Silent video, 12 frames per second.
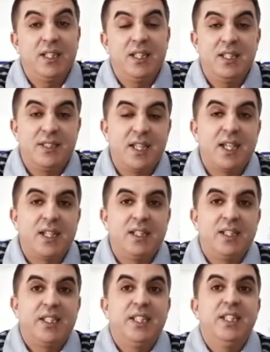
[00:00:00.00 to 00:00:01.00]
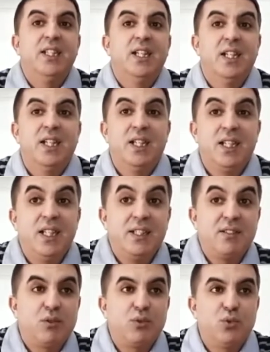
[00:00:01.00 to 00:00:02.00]
cercles qui
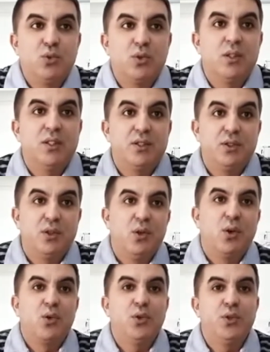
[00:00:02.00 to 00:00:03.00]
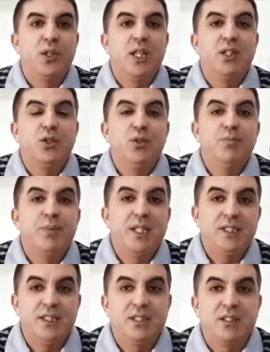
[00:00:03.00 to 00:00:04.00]
les entourent, selon le degré de
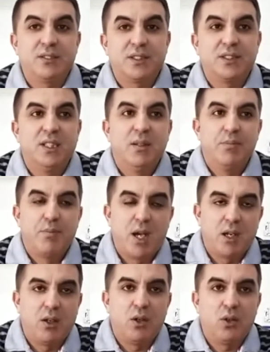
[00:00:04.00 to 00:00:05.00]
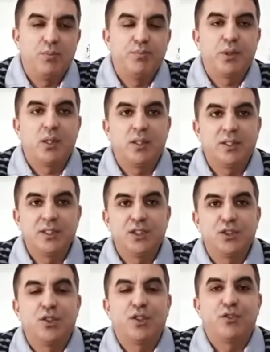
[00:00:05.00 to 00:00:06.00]
pertinence parents,
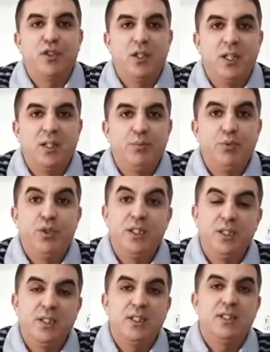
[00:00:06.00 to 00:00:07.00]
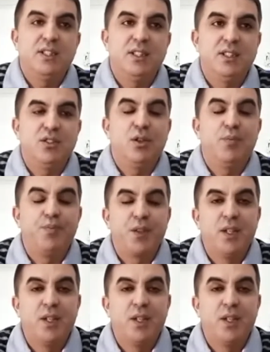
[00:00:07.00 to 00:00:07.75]
proches, orphelins, puis nécessiteux.